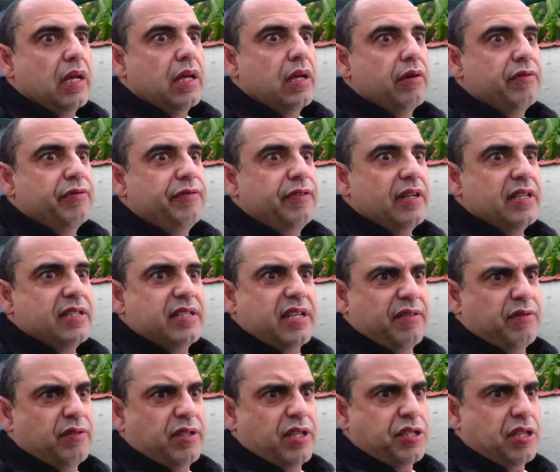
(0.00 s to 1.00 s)
E eu falei assim,
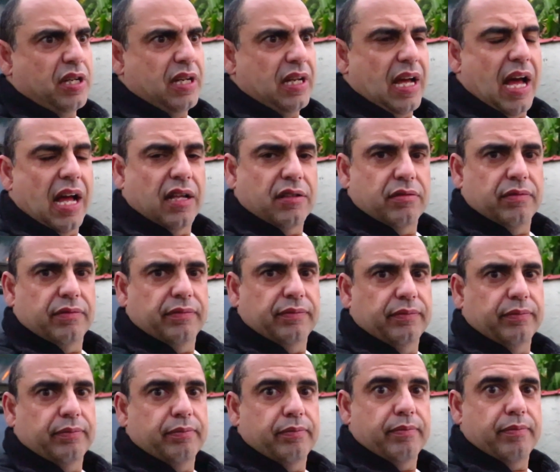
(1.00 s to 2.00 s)
ah, vou deixar ligado
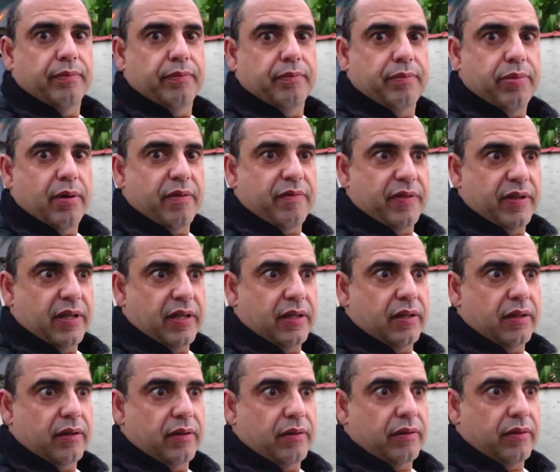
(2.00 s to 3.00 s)
para ver
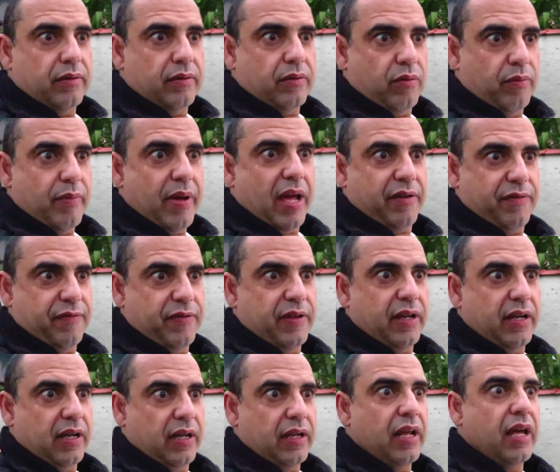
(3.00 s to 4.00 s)
como é que
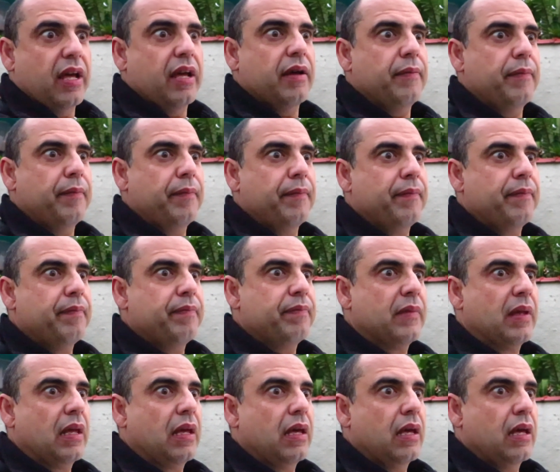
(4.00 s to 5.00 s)
fica, né?
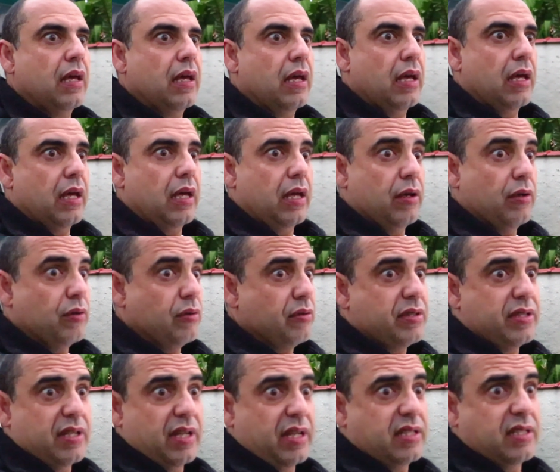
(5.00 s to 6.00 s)
Eu não
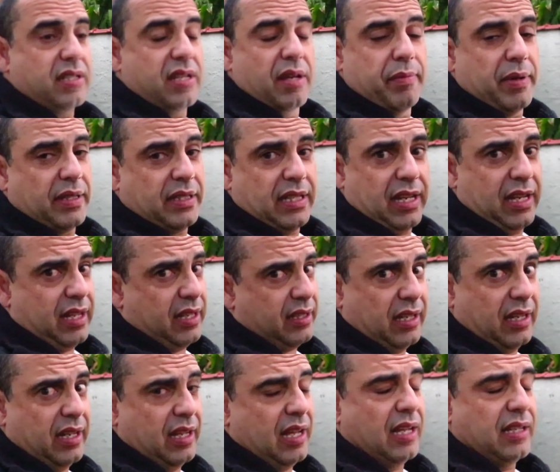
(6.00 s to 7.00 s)
sei se a bateria
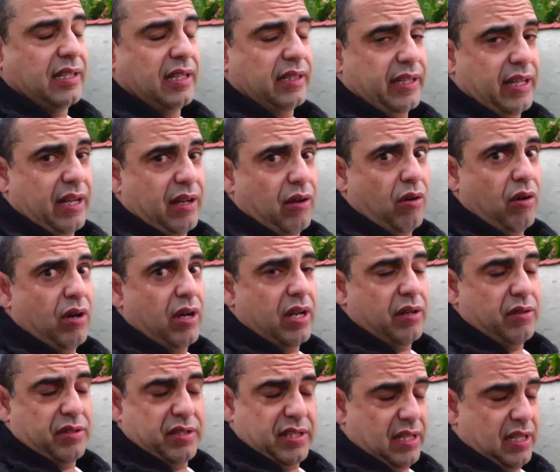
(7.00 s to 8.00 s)
está ligada até
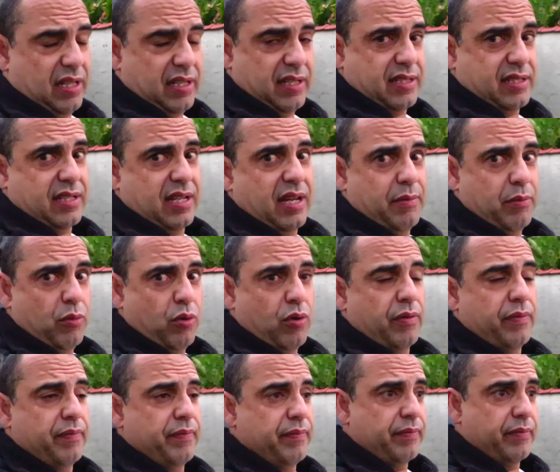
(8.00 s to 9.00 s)
agora ou se ela desarmou.